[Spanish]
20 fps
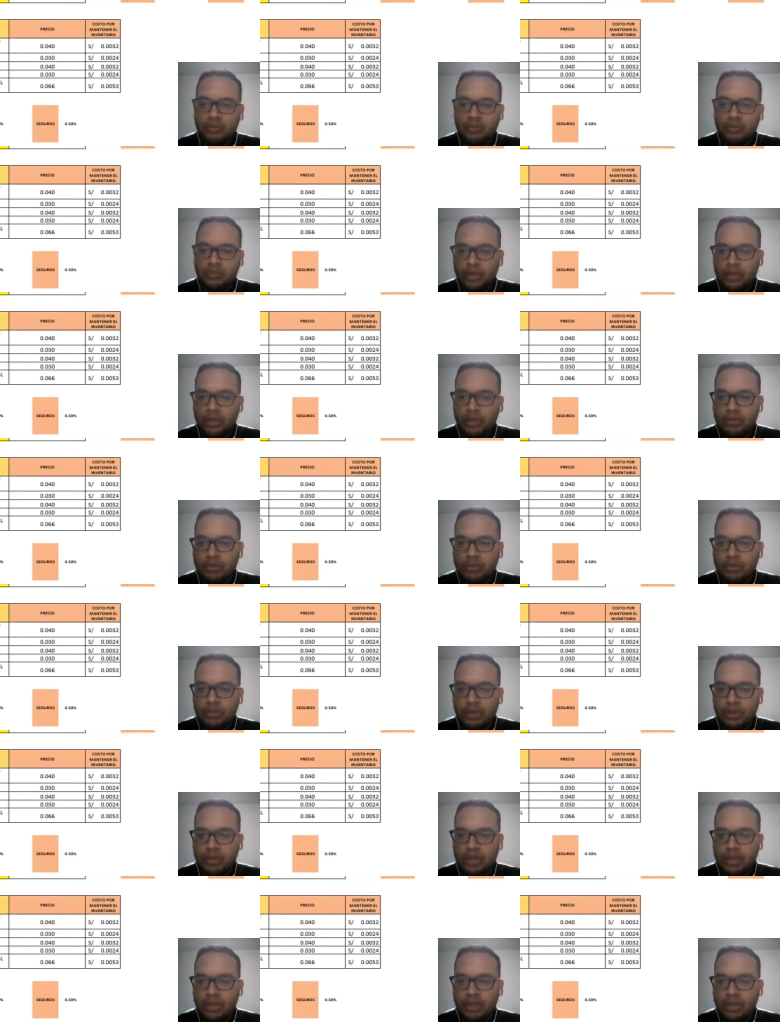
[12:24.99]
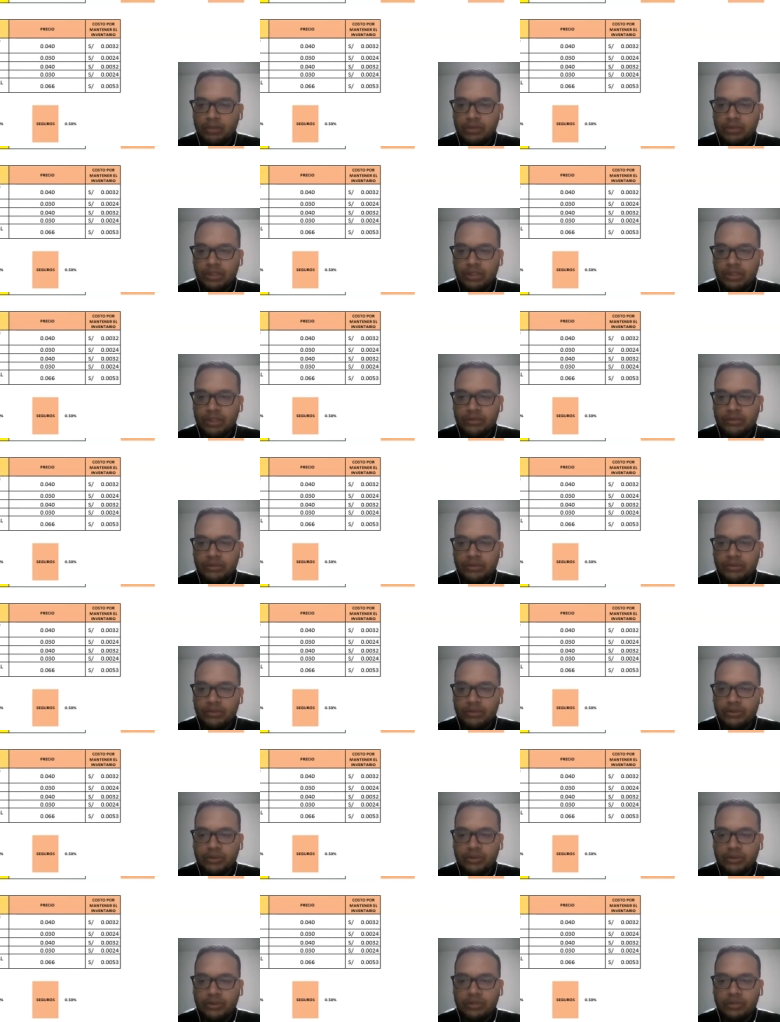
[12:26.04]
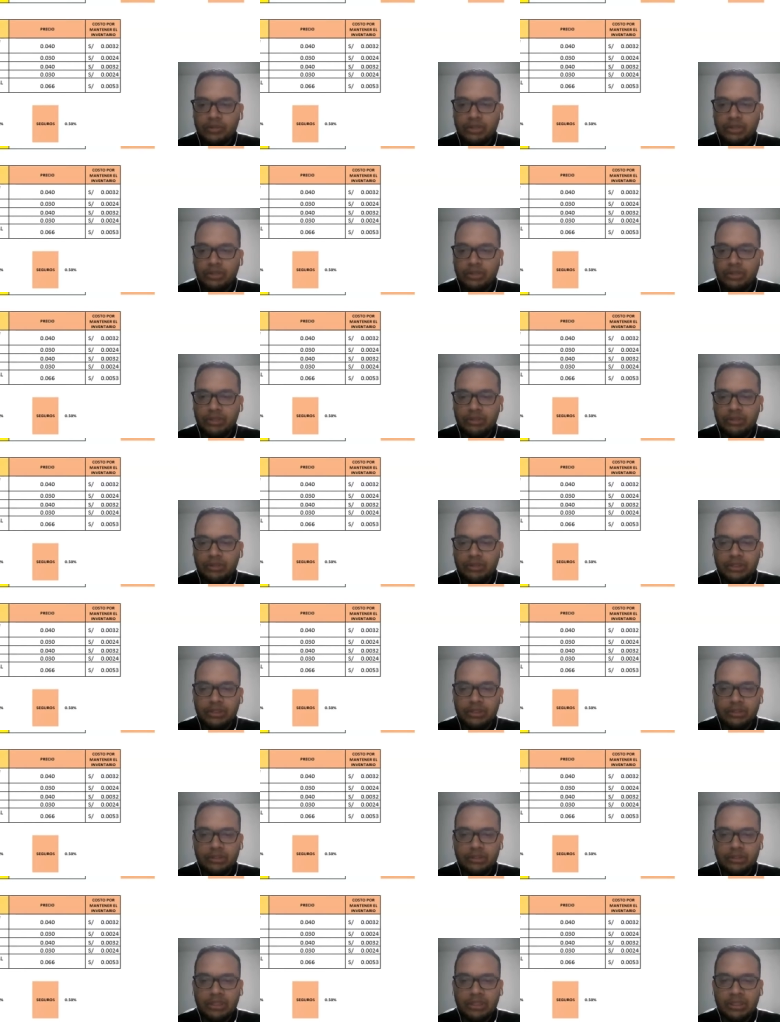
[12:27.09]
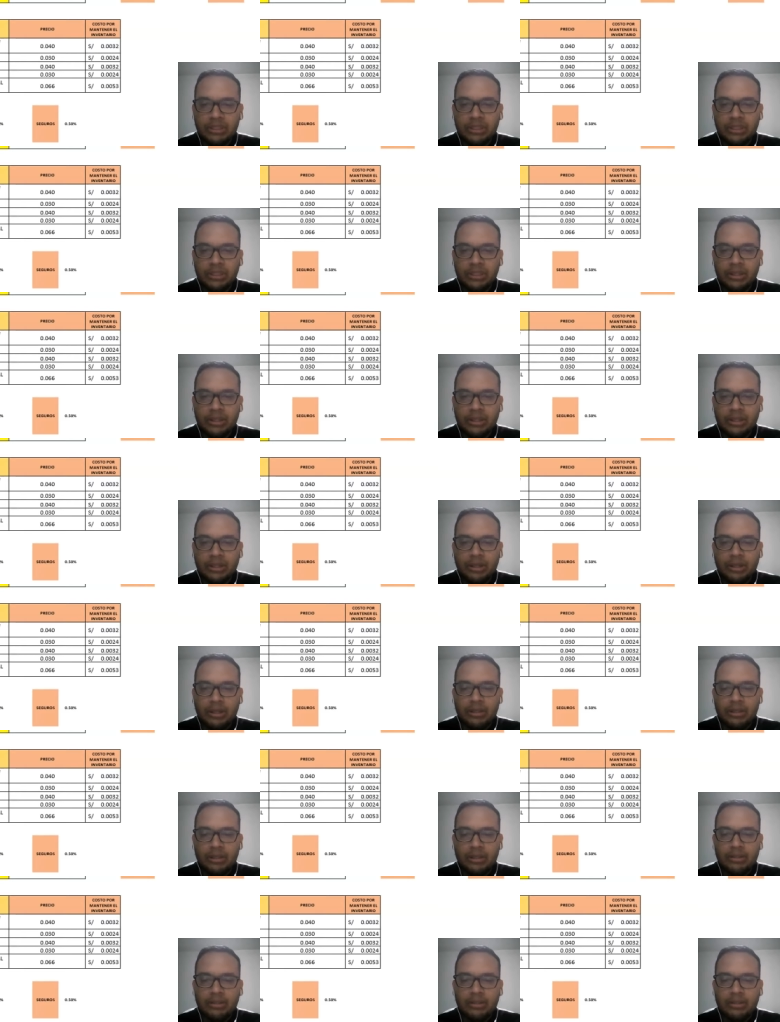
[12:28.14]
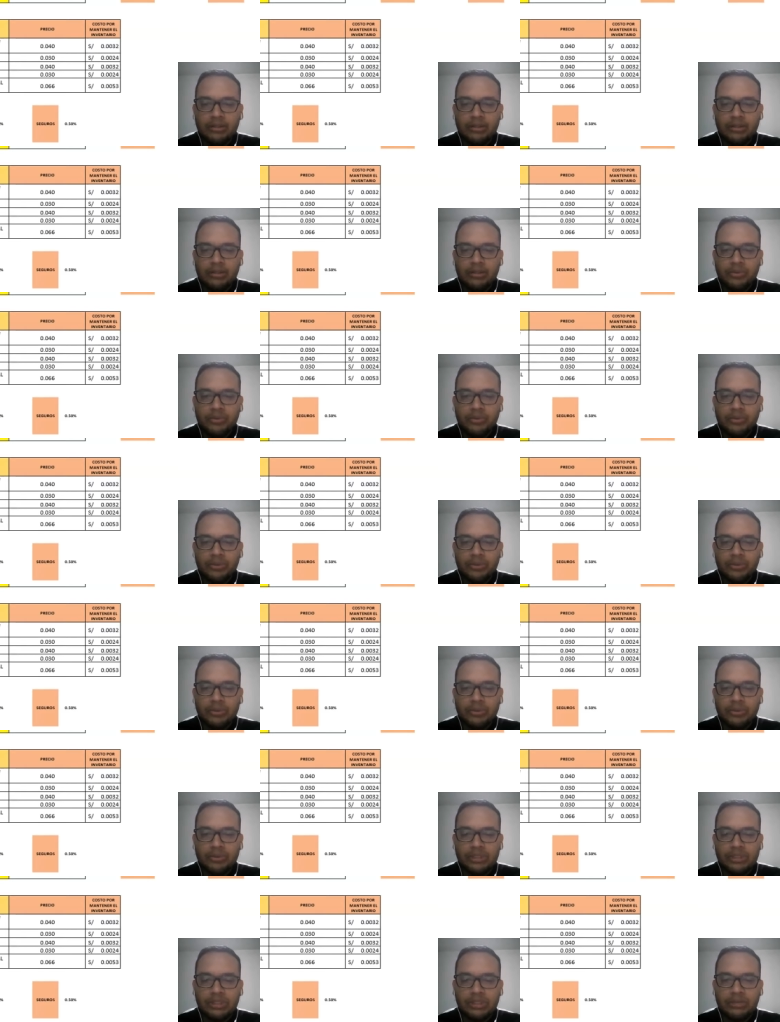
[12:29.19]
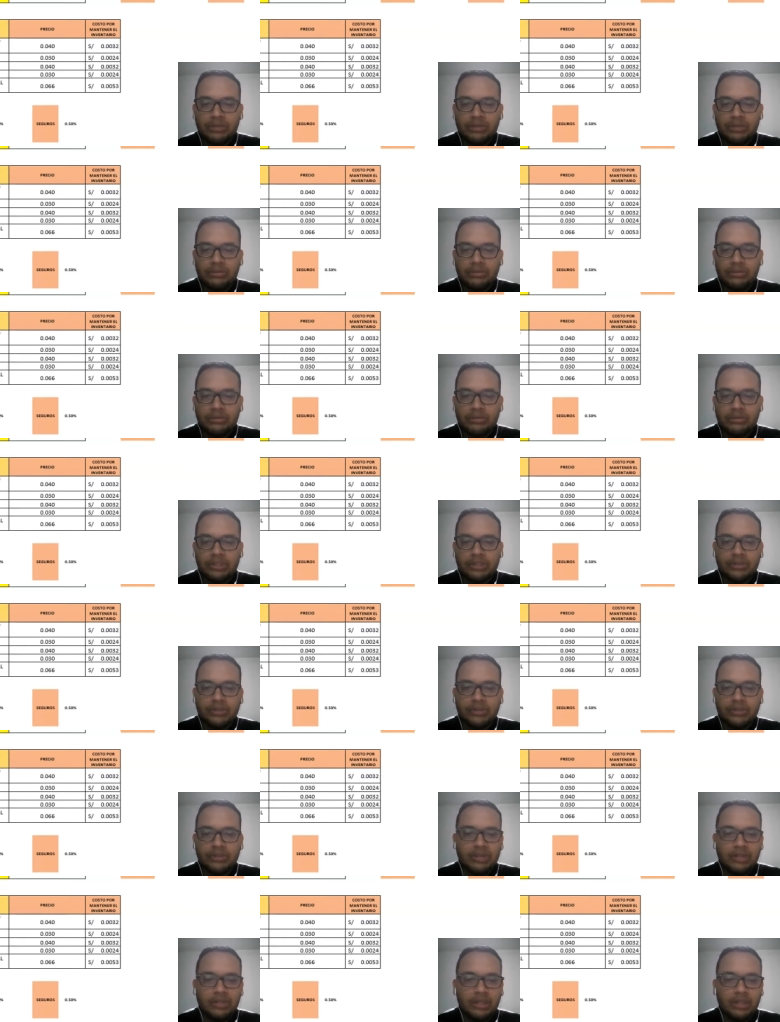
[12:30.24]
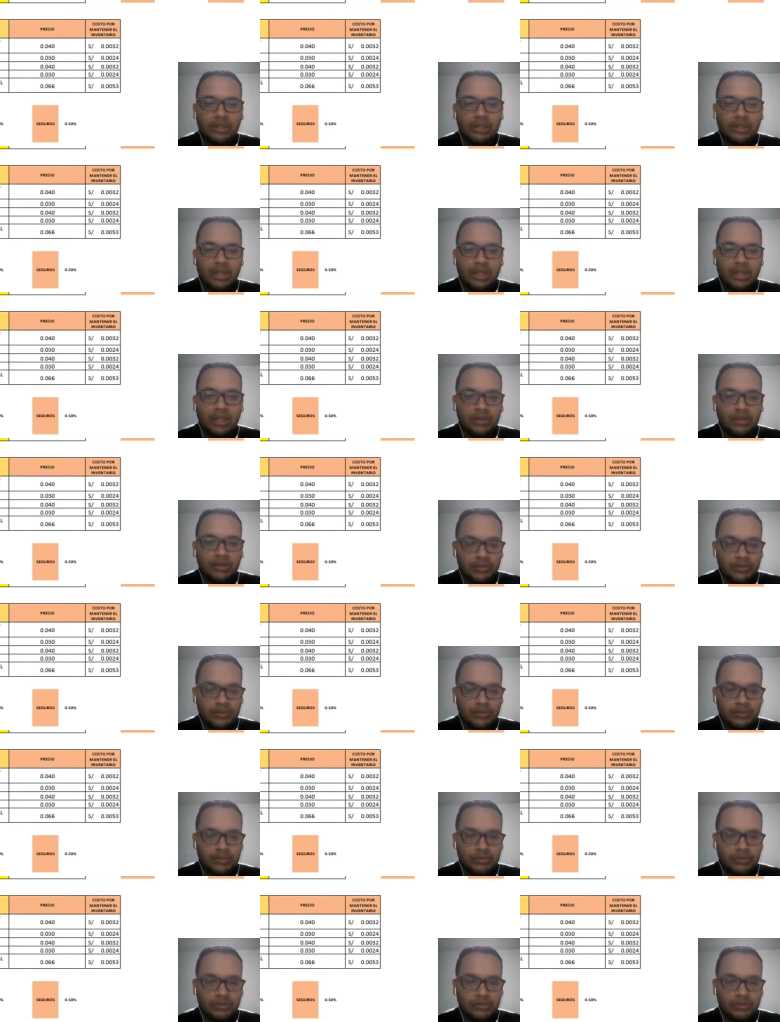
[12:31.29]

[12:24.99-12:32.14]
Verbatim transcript: por ejemplo, en el nutriente isotónico polimérico líquido te sale 0.0032